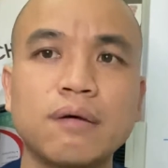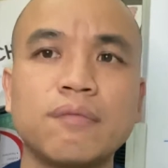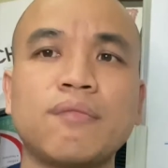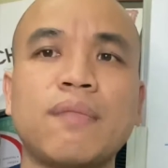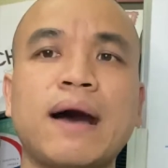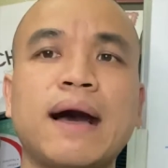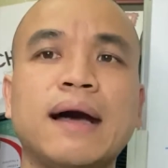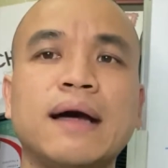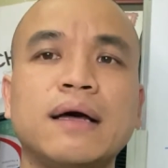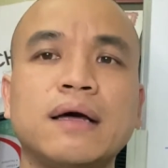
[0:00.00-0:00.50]

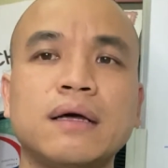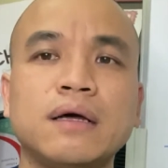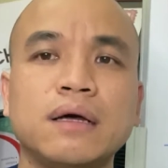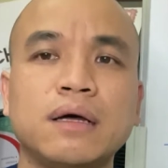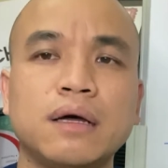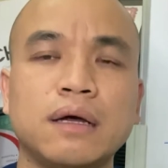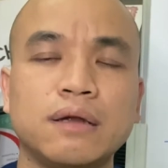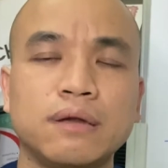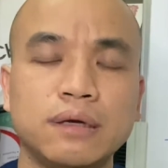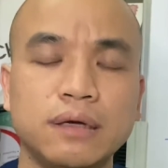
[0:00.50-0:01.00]
mà
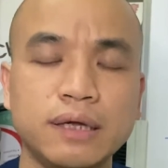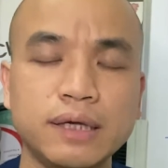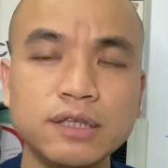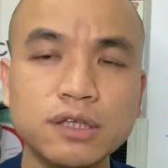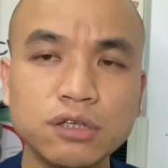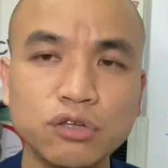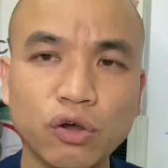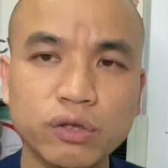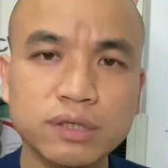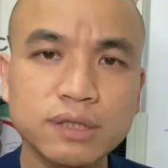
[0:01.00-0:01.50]
lý
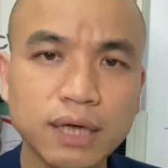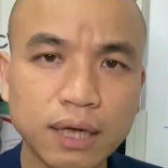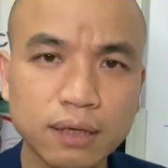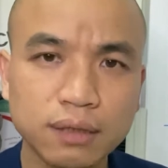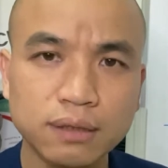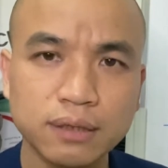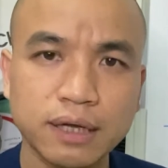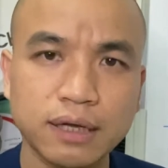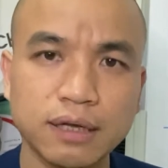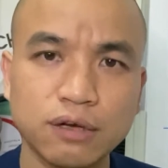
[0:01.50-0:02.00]
do thứ nhất
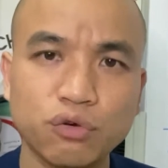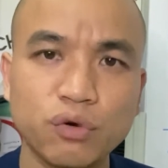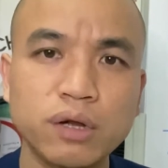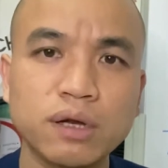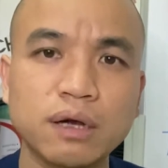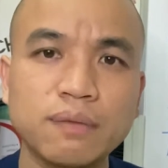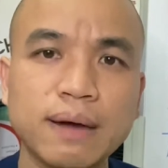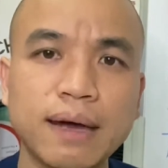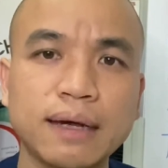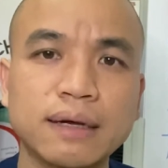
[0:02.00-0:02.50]
để khuyên
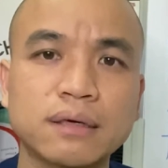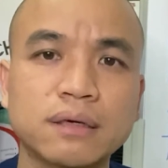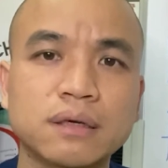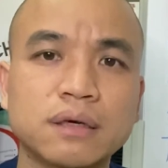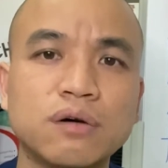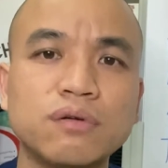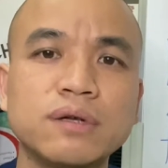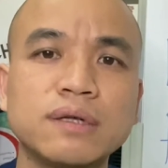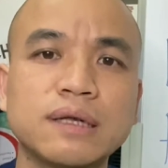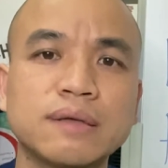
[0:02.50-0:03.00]
các bạn
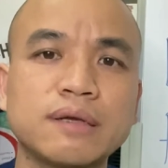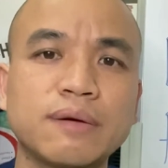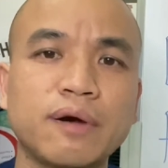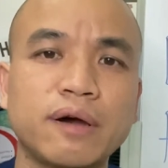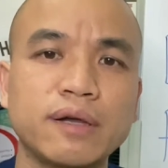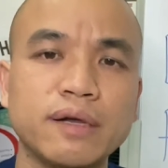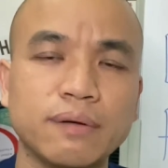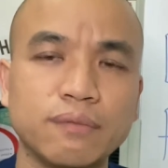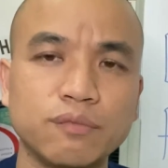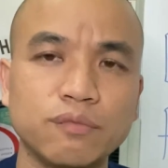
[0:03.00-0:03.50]
không nên tham gia bảo
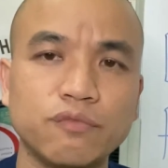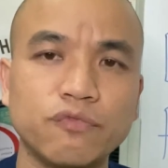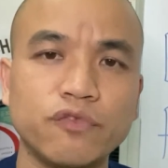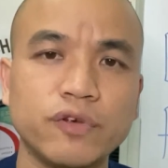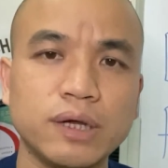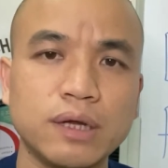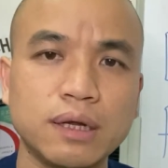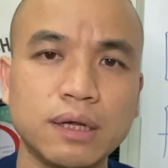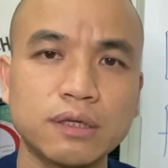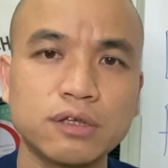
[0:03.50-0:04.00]
hiểm
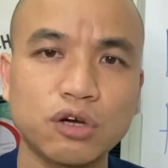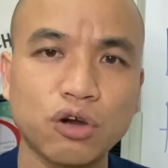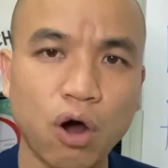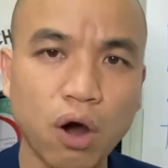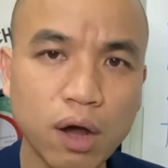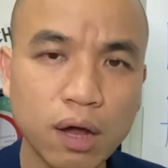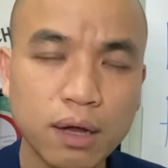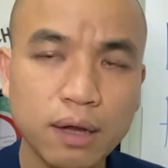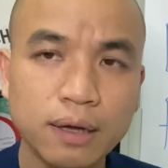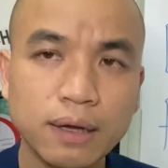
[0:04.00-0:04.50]
vì lý do
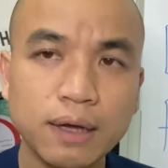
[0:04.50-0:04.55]
đó